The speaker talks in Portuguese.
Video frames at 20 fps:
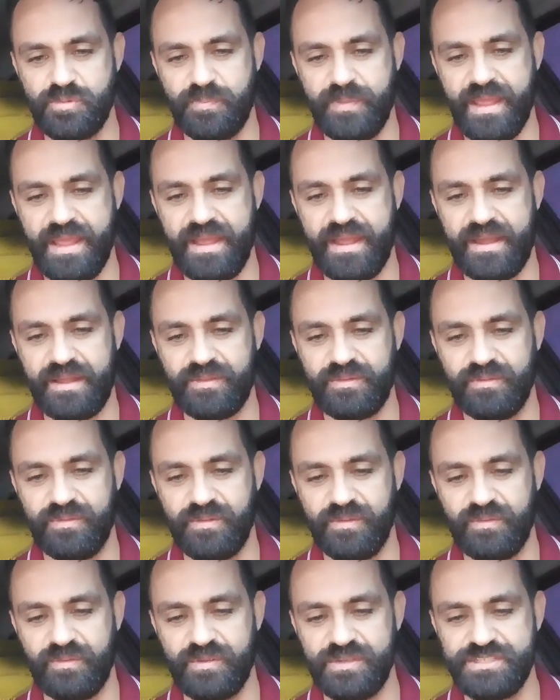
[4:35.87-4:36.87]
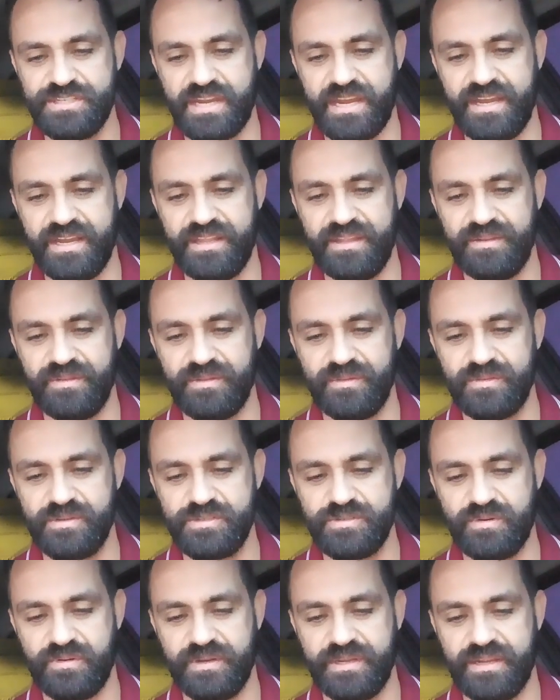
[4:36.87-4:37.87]
Gilberto, doutor Jairim, doutor
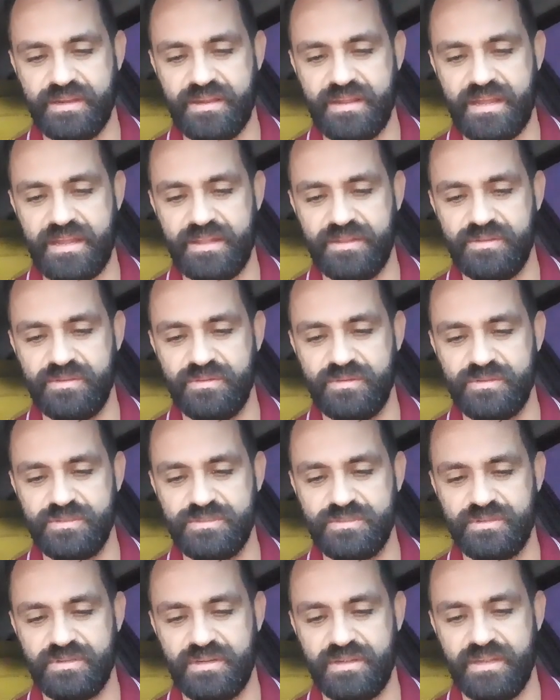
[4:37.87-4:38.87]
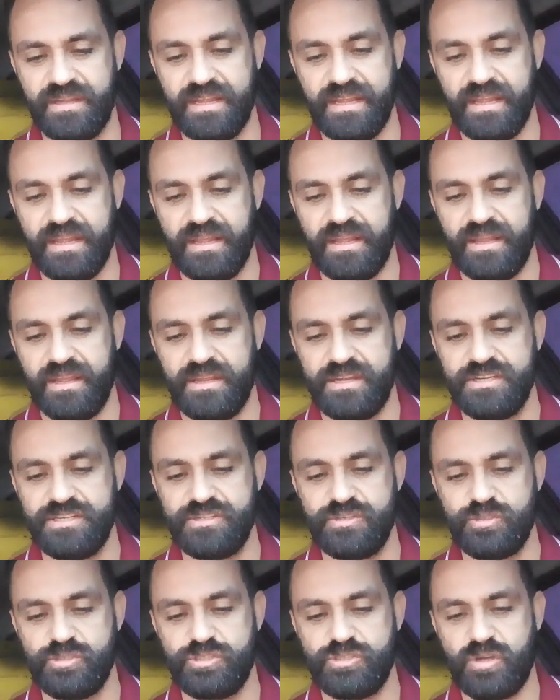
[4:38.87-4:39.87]
João Ricardo, doutor
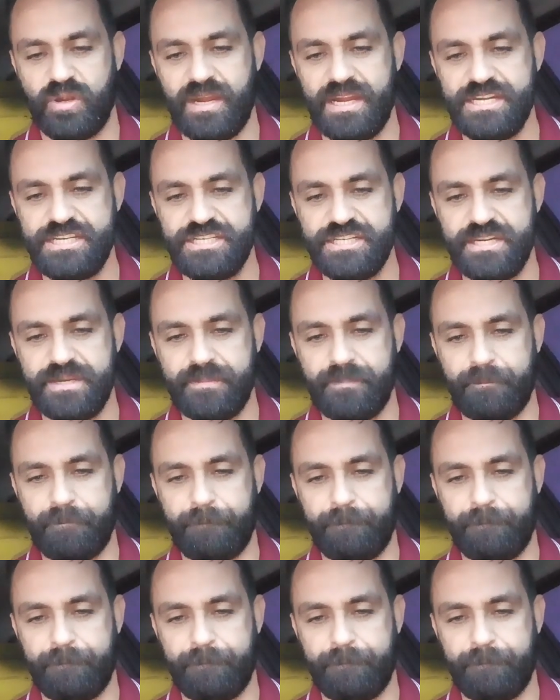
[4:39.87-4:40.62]
Jorge